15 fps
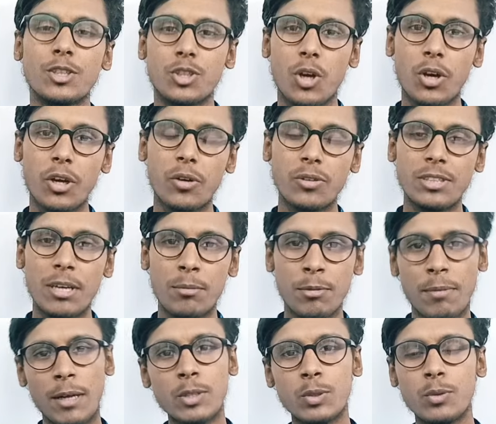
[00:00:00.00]
সঙ্গে রয়েছে আমি
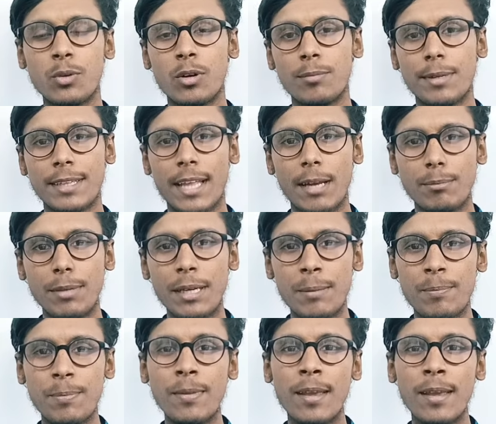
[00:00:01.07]
মাকসুদুর রহমান দানবির